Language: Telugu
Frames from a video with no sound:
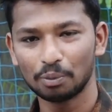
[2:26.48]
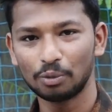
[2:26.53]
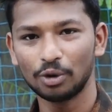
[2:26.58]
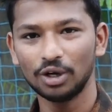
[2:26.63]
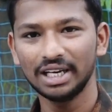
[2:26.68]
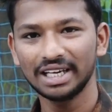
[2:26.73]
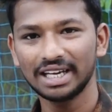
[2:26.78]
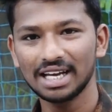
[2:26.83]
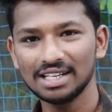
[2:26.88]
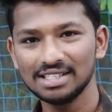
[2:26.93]

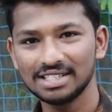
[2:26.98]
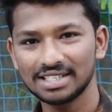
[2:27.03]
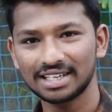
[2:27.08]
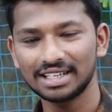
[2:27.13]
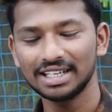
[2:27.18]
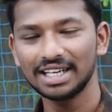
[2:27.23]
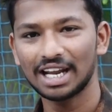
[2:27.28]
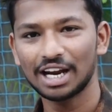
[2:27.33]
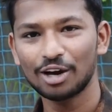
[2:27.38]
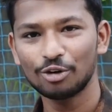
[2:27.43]
పొలిటికల్
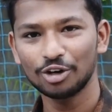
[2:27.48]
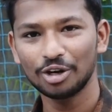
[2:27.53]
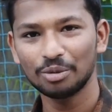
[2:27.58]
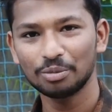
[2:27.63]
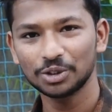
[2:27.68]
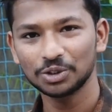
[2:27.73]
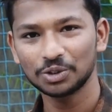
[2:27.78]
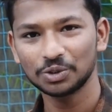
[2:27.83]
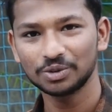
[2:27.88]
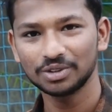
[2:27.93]
జర్నీ ఎలా
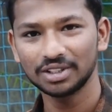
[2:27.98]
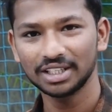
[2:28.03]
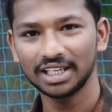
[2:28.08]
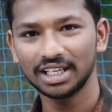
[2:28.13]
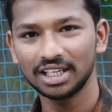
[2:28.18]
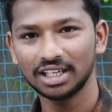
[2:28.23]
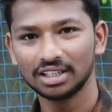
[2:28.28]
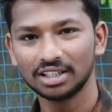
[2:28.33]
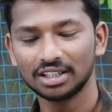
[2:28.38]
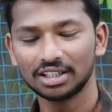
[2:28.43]
ఉండబోతూ
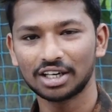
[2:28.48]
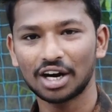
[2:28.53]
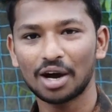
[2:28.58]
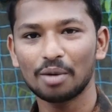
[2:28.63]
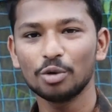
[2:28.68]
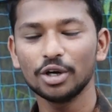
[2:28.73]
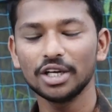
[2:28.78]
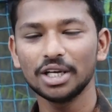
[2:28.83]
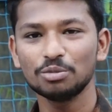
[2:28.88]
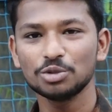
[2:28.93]
ఉంది
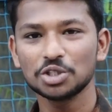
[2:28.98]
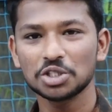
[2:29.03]
రాబోయే